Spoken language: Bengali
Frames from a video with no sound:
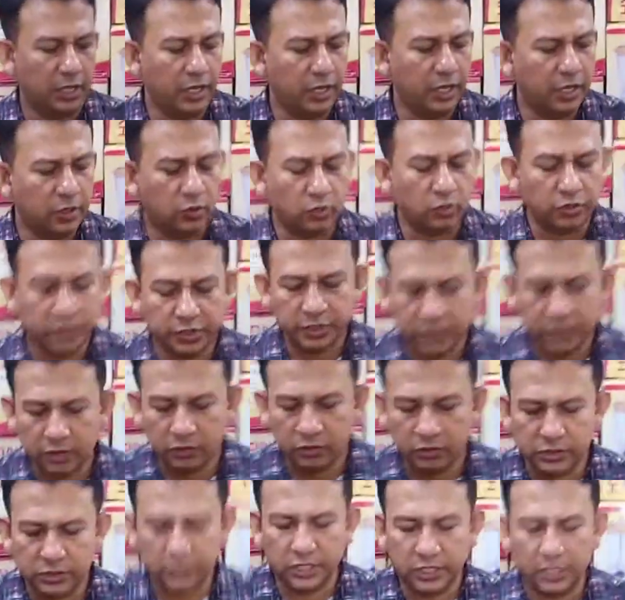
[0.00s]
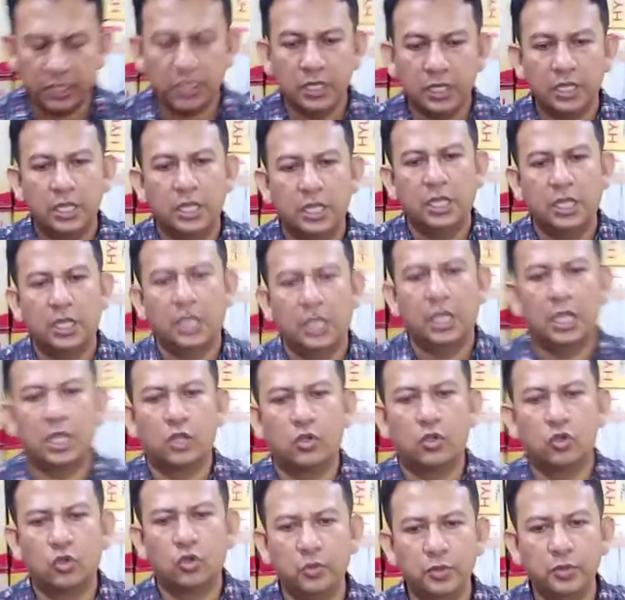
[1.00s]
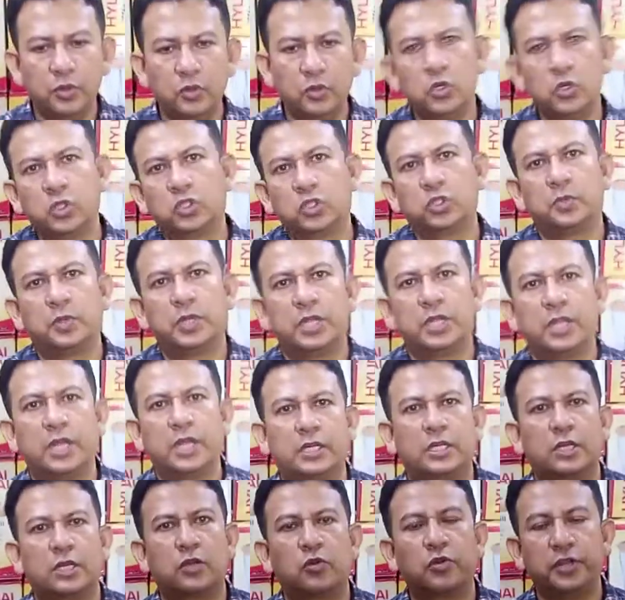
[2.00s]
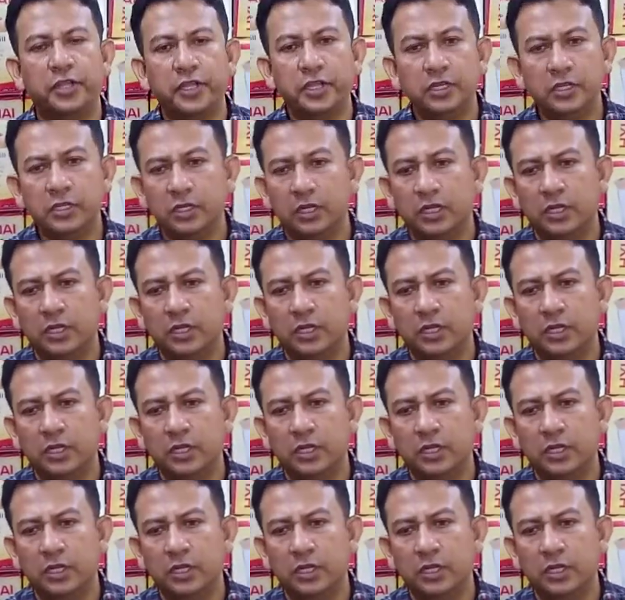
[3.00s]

এই কোটেরটা হচ্ছে খুবই উন্নত মানের একটা কোটিং